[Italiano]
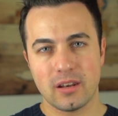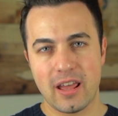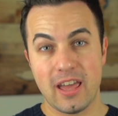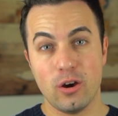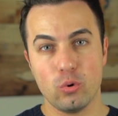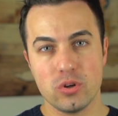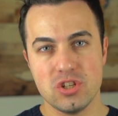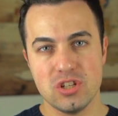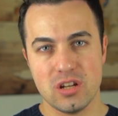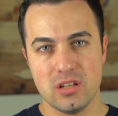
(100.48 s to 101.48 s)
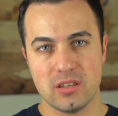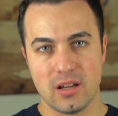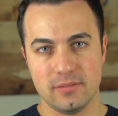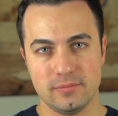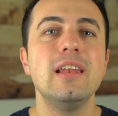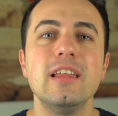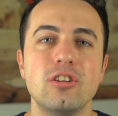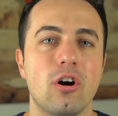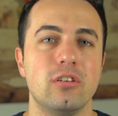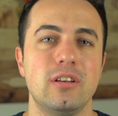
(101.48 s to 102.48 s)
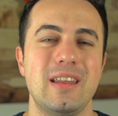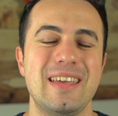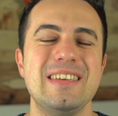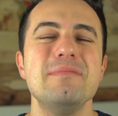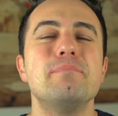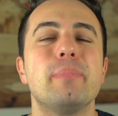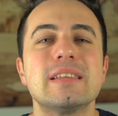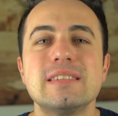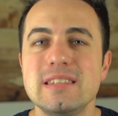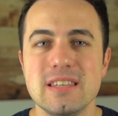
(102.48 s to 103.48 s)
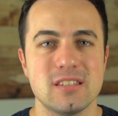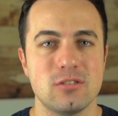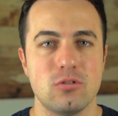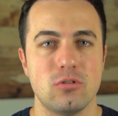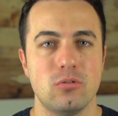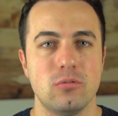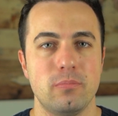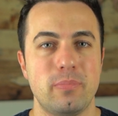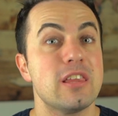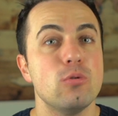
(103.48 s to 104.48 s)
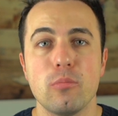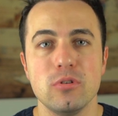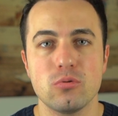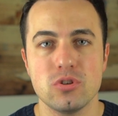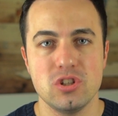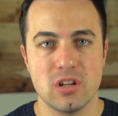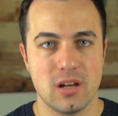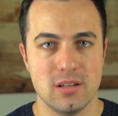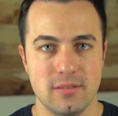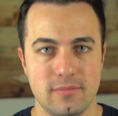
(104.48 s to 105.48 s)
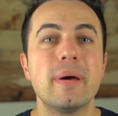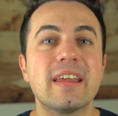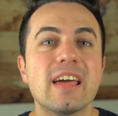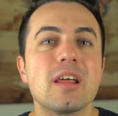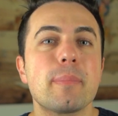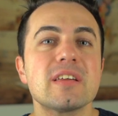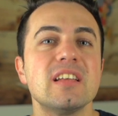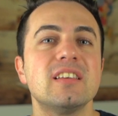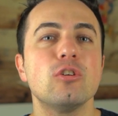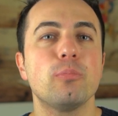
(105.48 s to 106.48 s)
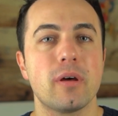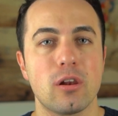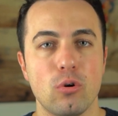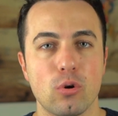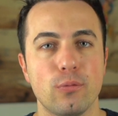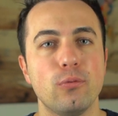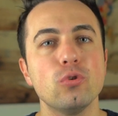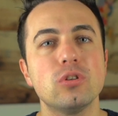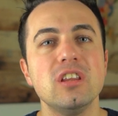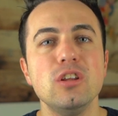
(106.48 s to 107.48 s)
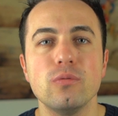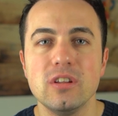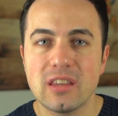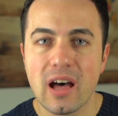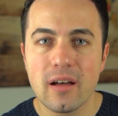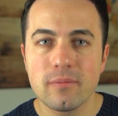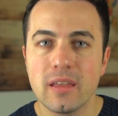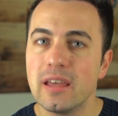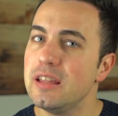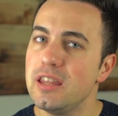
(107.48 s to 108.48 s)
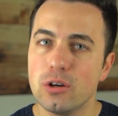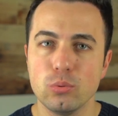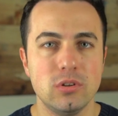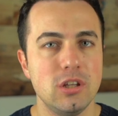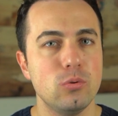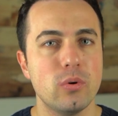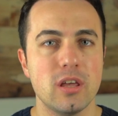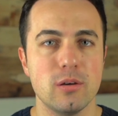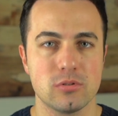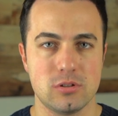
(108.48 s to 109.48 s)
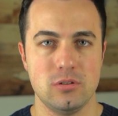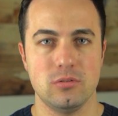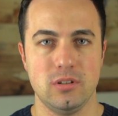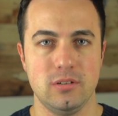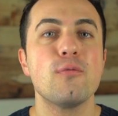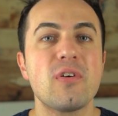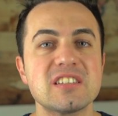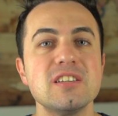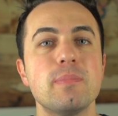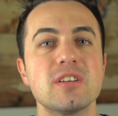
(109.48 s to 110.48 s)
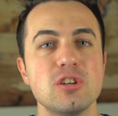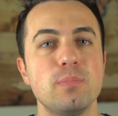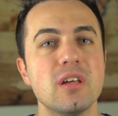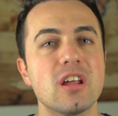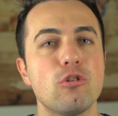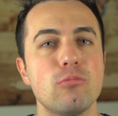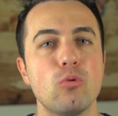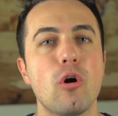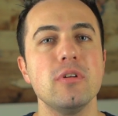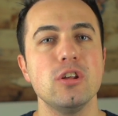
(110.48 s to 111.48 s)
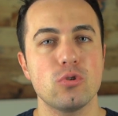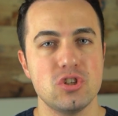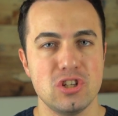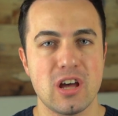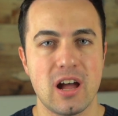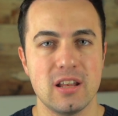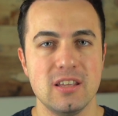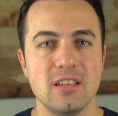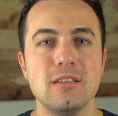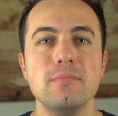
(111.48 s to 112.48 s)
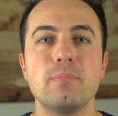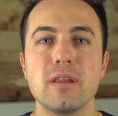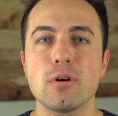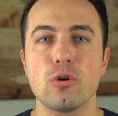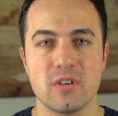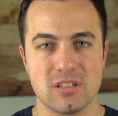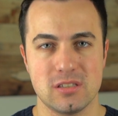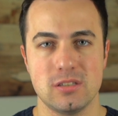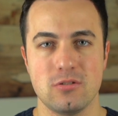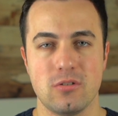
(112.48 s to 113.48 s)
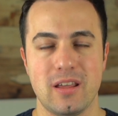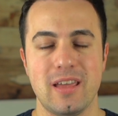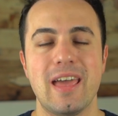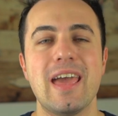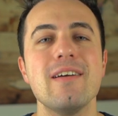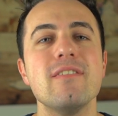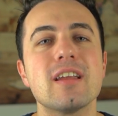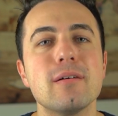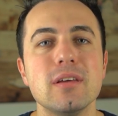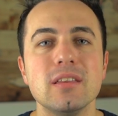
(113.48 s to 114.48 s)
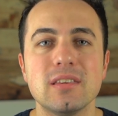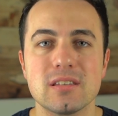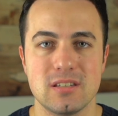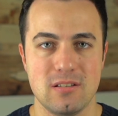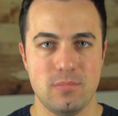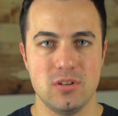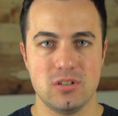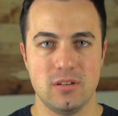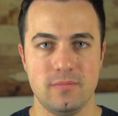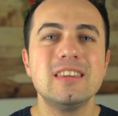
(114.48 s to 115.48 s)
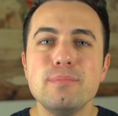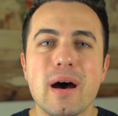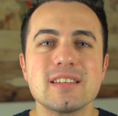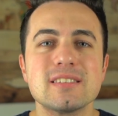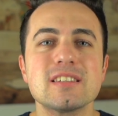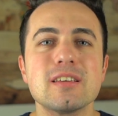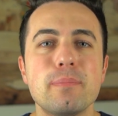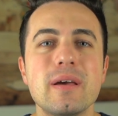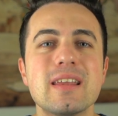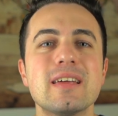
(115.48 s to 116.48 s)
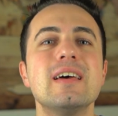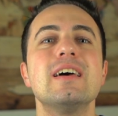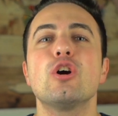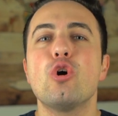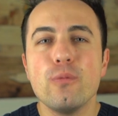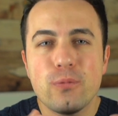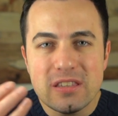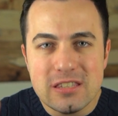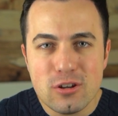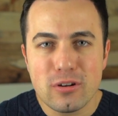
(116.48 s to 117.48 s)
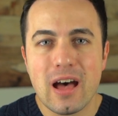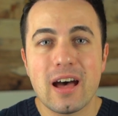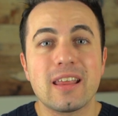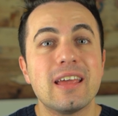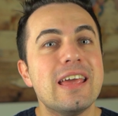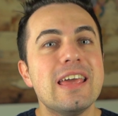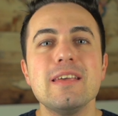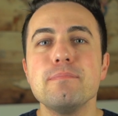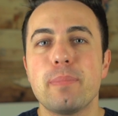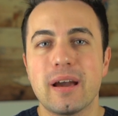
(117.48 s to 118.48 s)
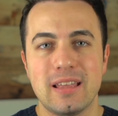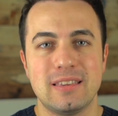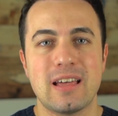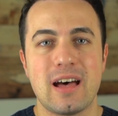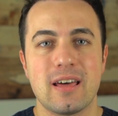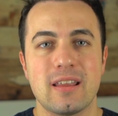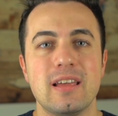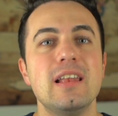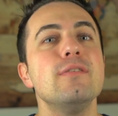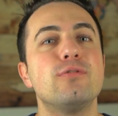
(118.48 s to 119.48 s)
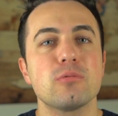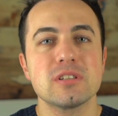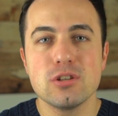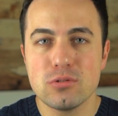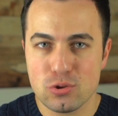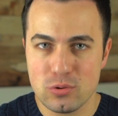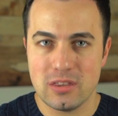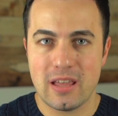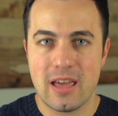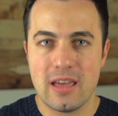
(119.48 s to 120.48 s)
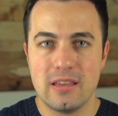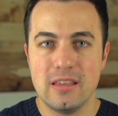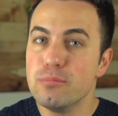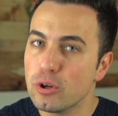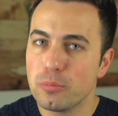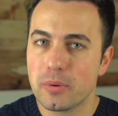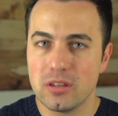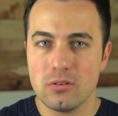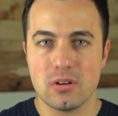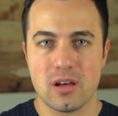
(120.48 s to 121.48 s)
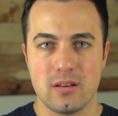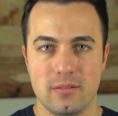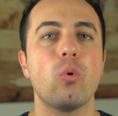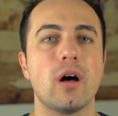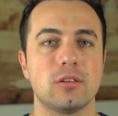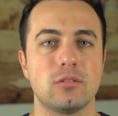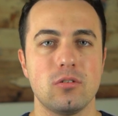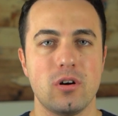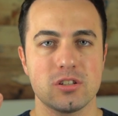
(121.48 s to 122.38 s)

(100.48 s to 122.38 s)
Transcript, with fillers: 3. Originalità. Le donne impazziscono per gli uomini originali perché rappresentano per loro fonte di novità e di continue emozioni. Farsi percepire come uomini originali in prima conversazione è veramente semplice. Ti basta sapere confezionare e impacchettare le informazioni su di te in modo particolare. 4.